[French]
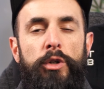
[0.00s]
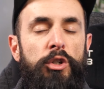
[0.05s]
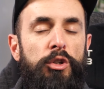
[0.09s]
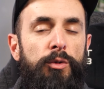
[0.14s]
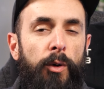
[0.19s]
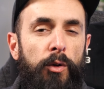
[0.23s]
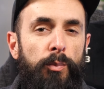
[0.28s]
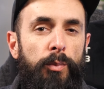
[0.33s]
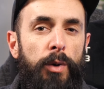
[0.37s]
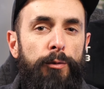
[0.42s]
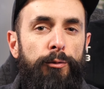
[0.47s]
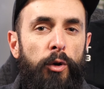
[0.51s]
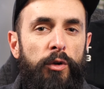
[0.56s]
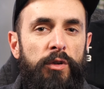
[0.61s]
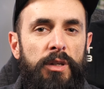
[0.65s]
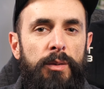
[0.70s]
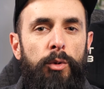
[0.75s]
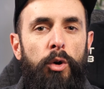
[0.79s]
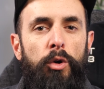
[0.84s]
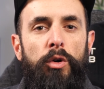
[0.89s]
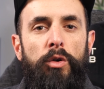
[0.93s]
qui ne demandent pas
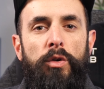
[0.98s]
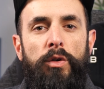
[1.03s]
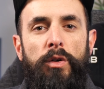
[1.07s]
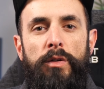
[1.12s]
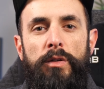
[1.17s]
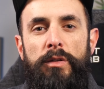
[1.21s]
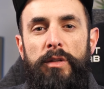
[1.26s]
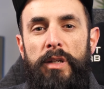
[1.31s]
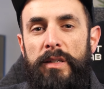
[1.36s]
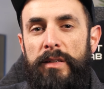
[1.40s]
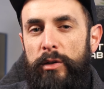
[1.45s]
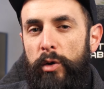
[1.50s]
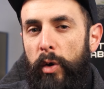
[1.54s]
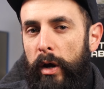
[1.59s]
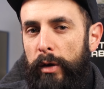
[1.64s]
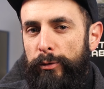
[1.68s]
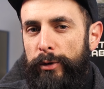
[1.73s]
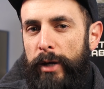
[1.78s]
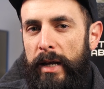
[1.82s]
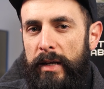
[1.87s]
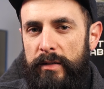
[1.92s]
forcément euh, d'excellents
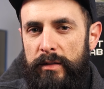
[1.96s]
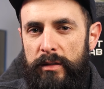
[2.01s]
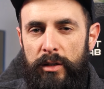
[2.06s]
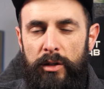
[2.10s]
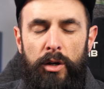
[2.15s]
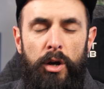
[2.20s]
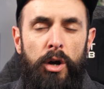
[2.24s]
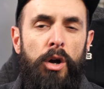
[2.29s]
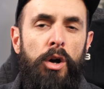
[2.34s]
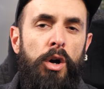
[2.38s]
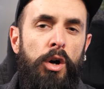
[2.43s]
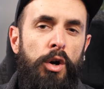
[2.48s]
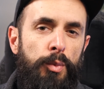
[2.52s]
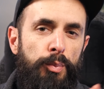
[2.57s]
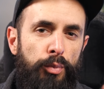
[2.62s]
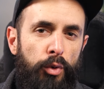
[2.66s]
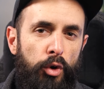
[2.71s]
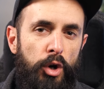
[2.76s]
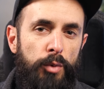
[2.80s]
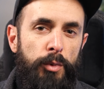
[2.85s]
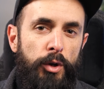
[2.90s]
réflexes.
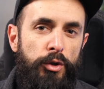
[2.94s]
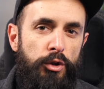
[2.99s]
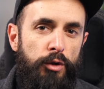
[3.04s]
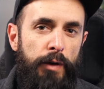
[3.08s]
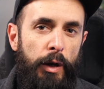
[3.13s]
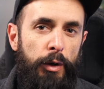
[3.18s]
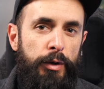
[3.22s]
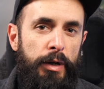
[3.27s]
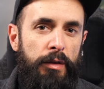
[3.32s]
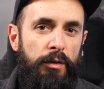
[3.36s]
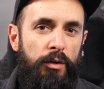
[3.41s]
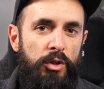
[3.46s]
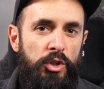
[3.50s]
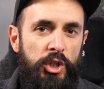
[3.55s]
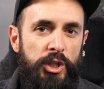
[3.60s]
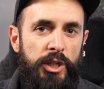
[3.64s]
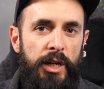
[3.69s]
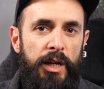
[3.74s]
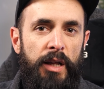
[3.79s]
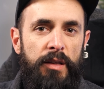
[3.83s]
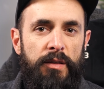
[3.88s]
Pour le mode 2,4
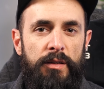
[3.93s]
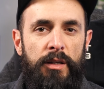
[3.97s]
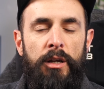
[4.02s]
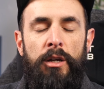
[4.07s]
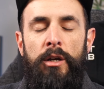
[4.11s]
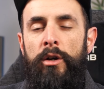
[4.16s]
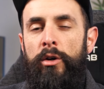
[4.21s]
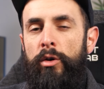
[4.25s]
GHz,